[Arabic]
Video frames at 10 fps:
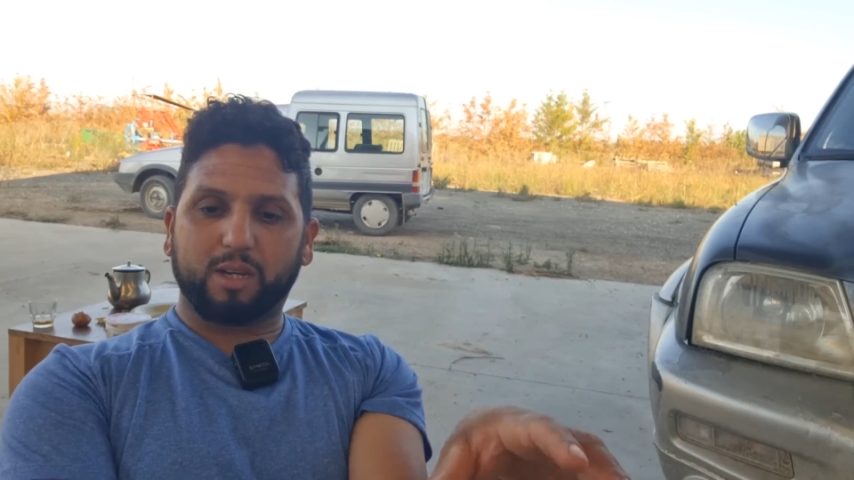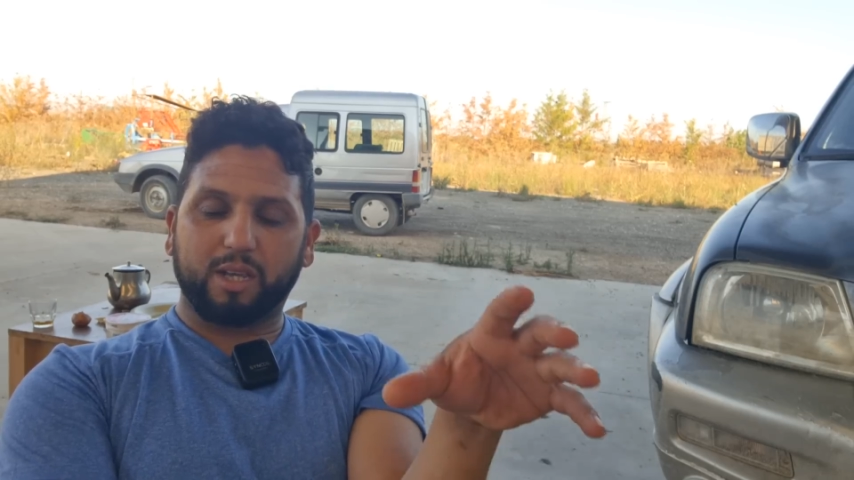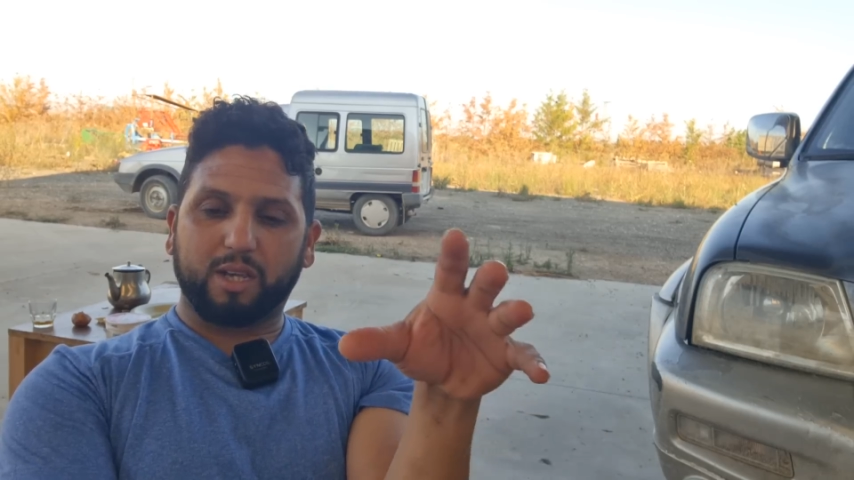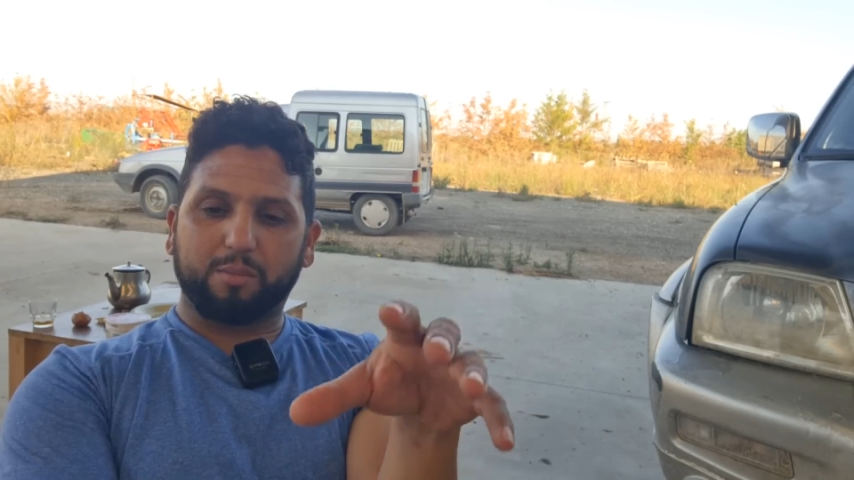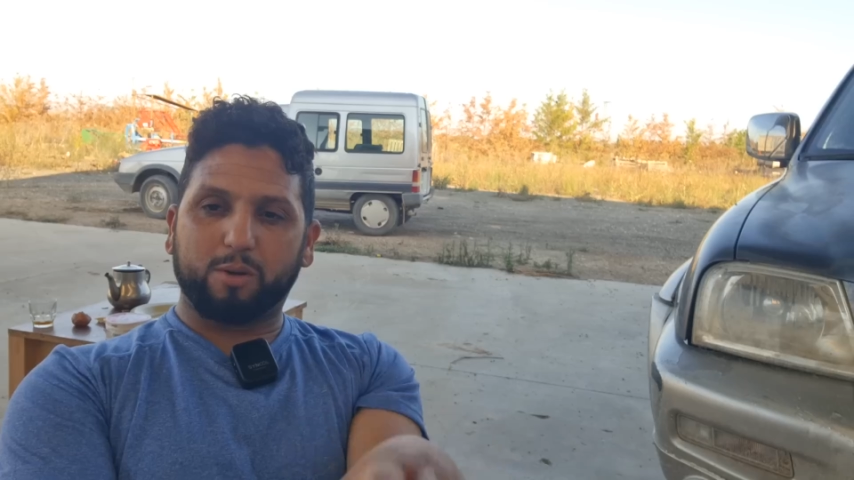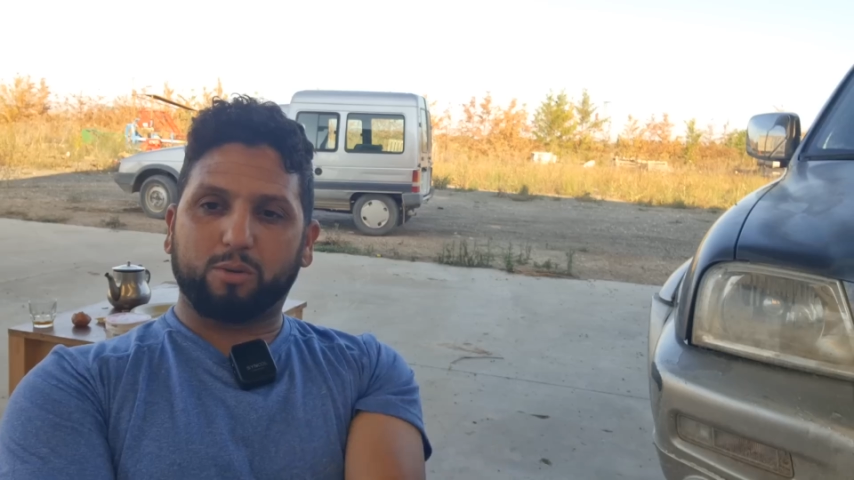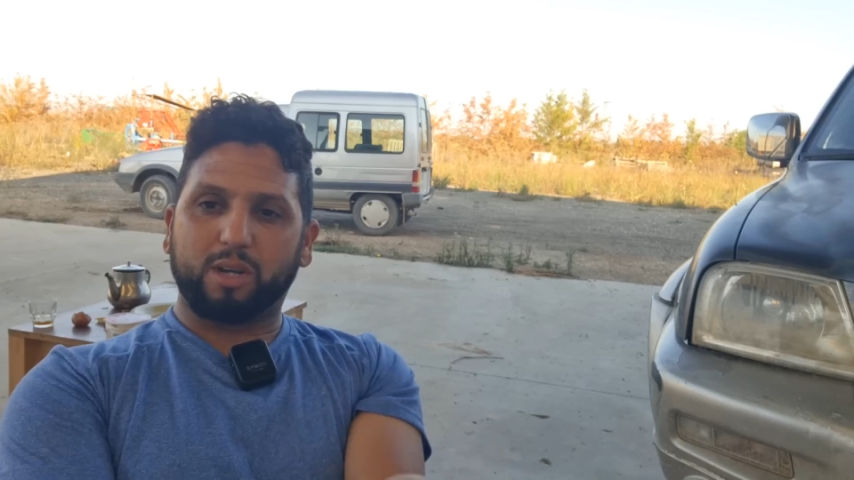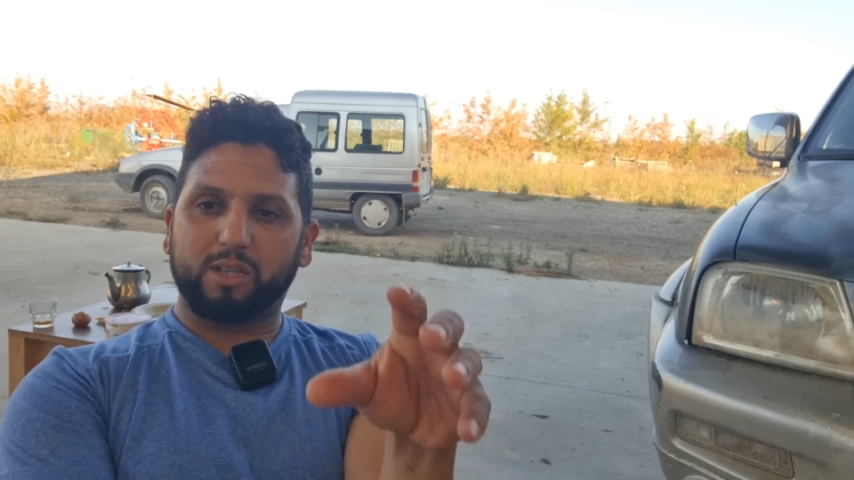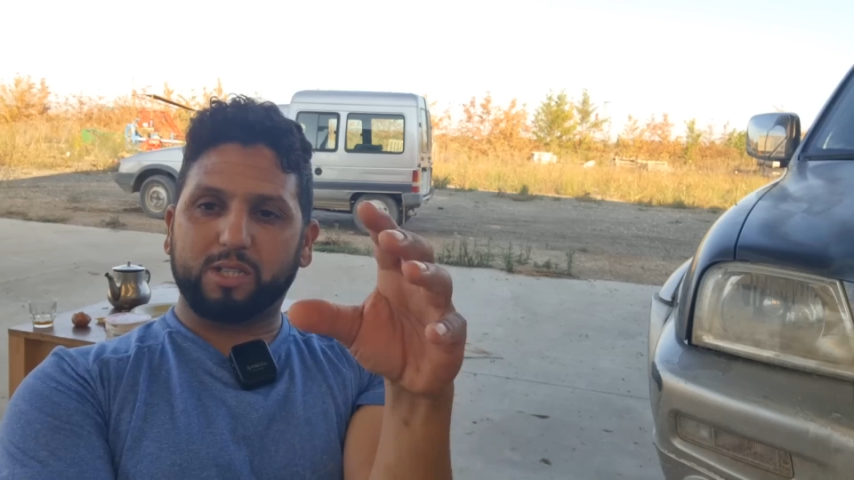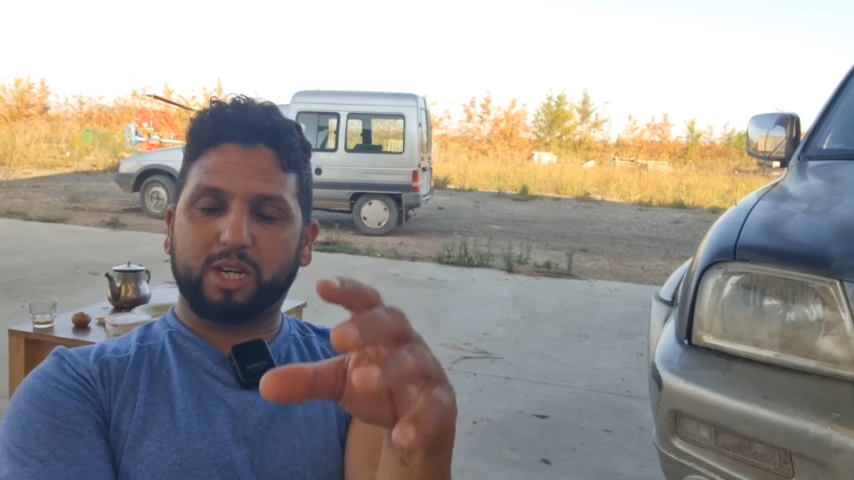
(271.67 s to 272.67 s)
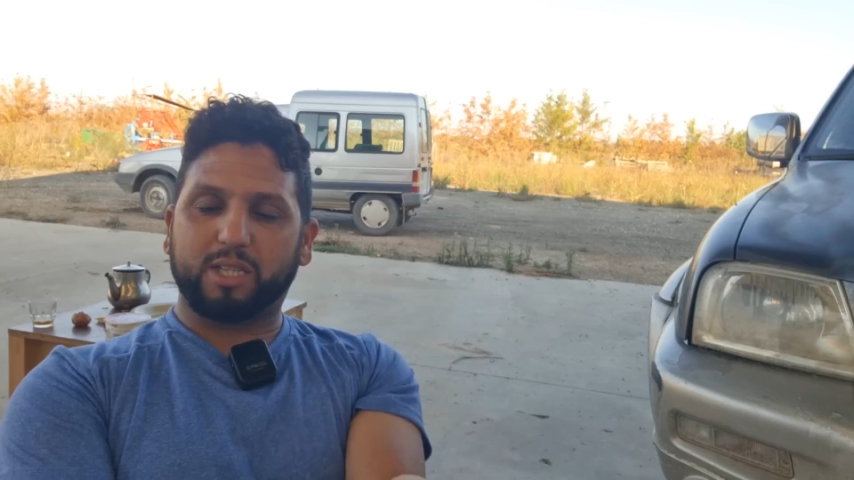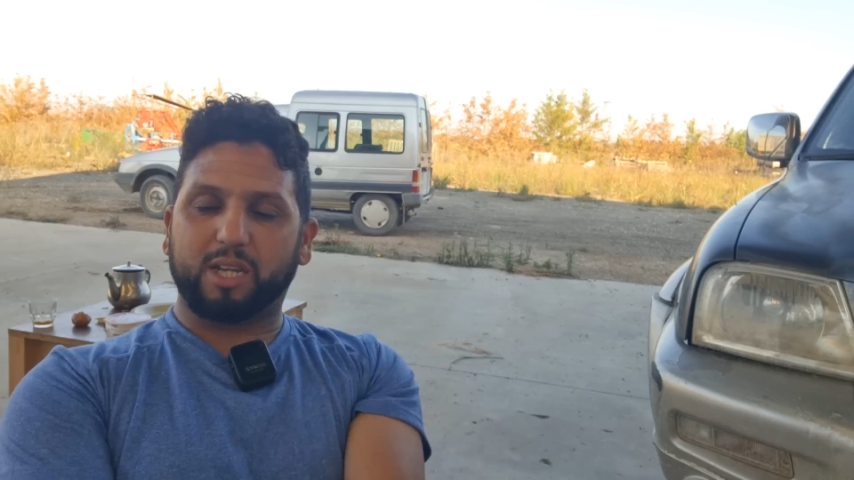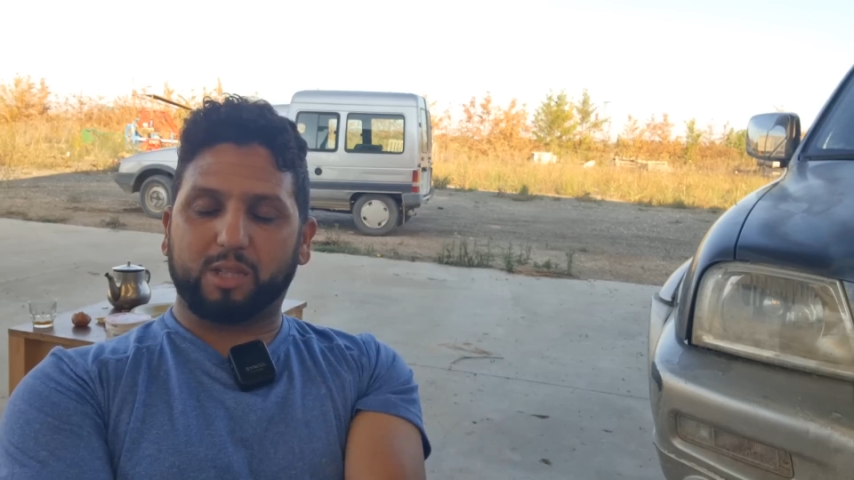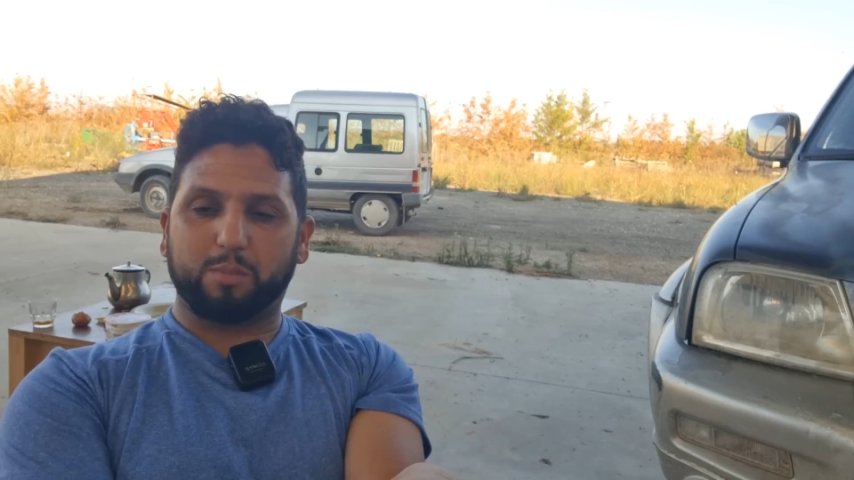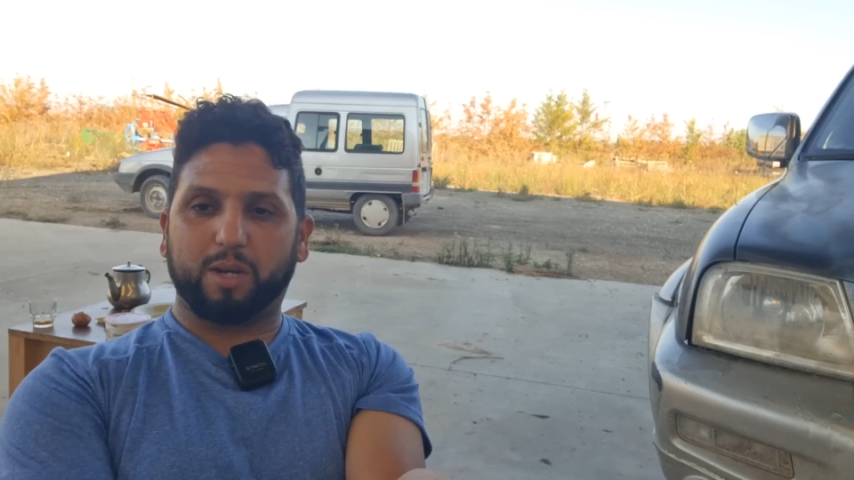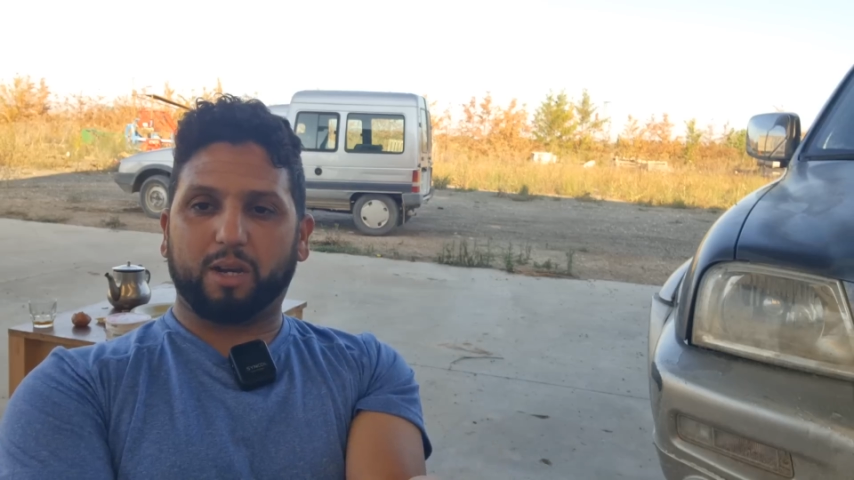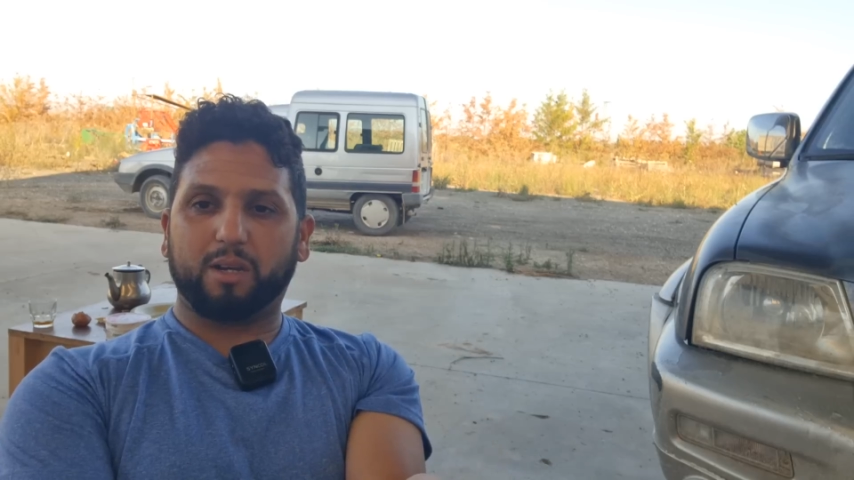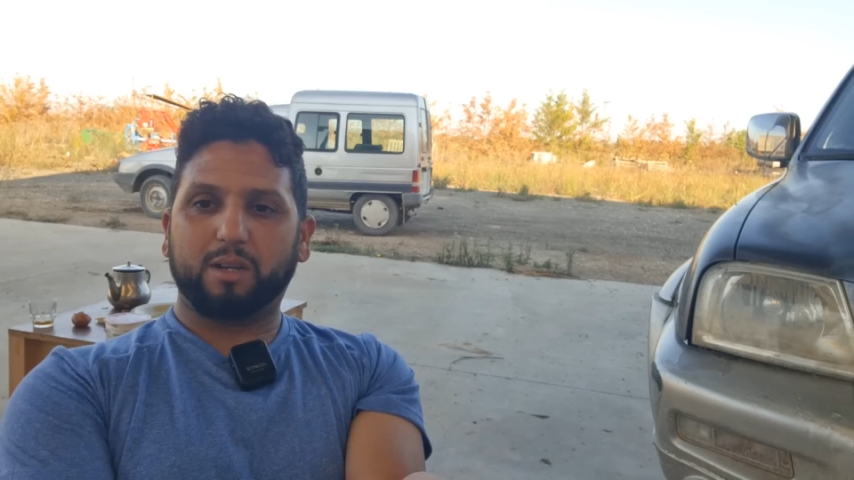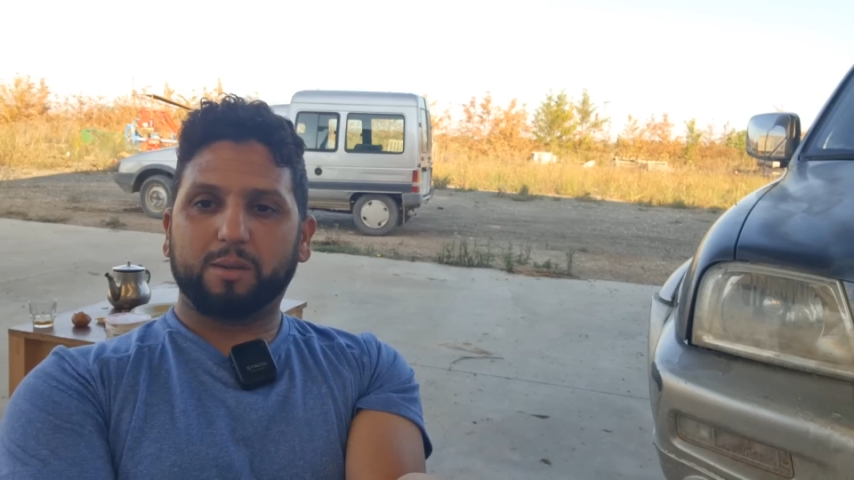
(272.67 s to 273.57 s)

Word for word: كيكبر وكينتج عاد كيتباع